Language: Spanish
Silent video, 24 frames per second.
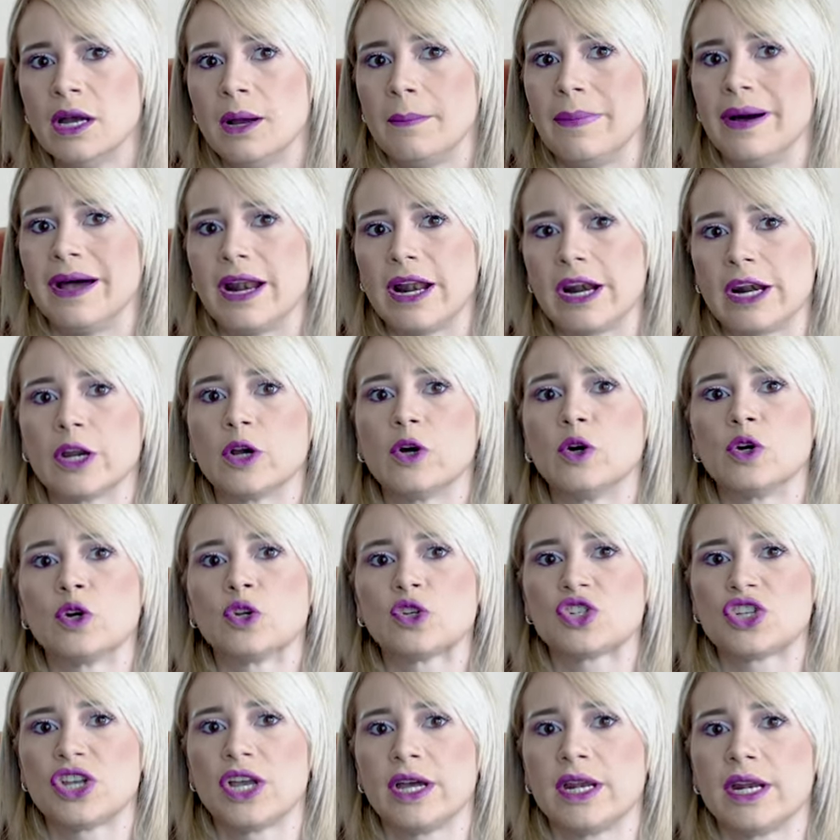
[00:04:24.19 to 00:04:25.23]
para
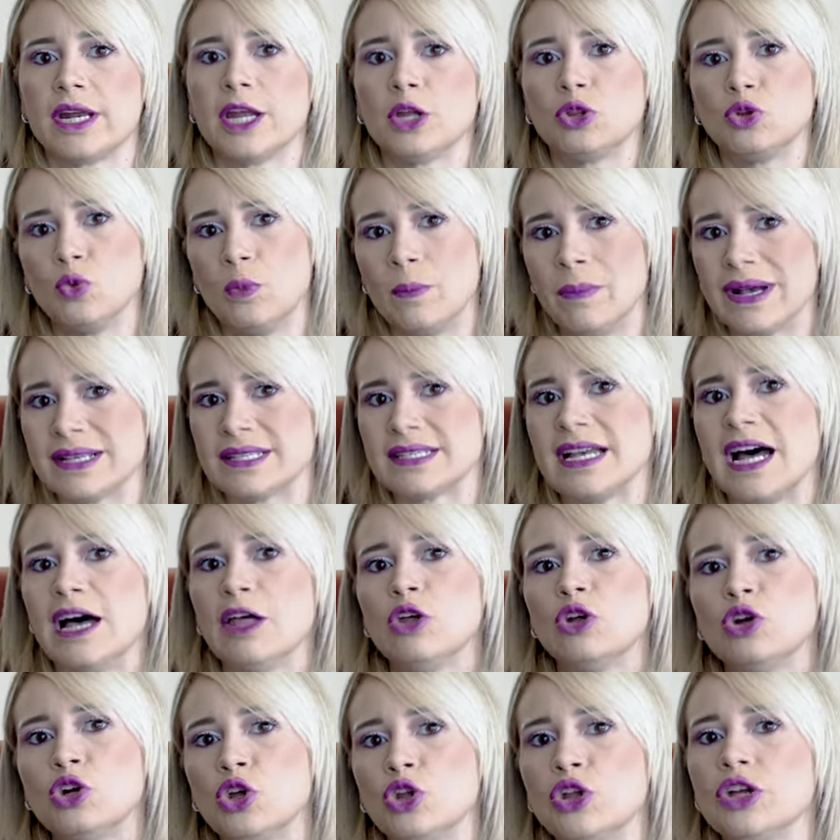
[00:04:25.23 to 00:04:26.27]
reconocer que tu
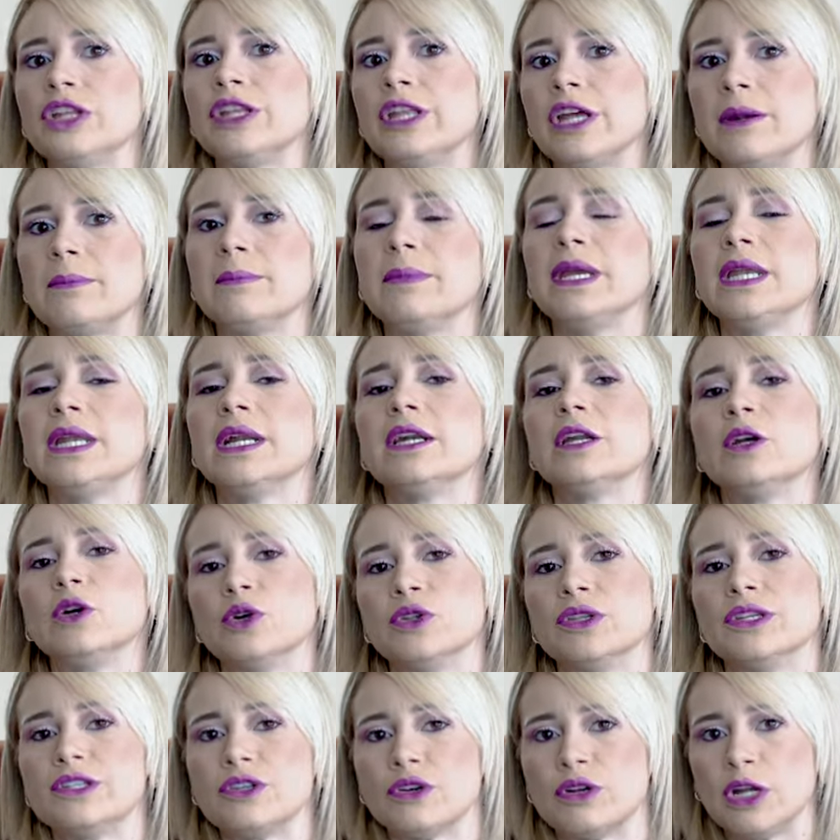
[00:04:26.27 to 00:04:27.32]
pasado no determina ni
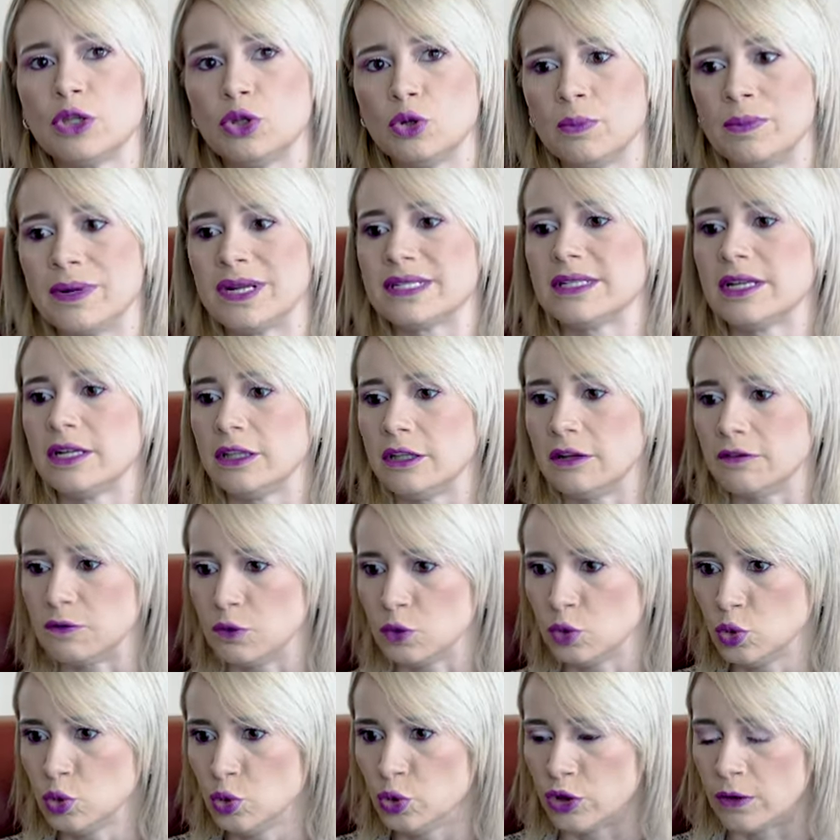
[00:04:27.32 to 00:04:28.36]
condiciona tu presente y
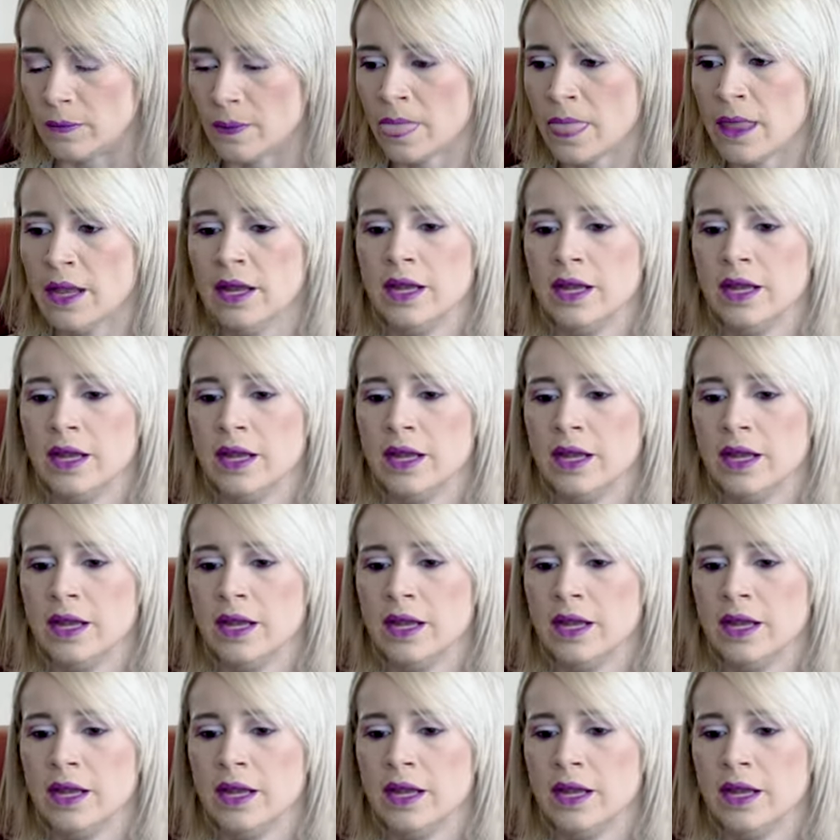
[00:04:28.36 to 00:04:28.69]
futuro.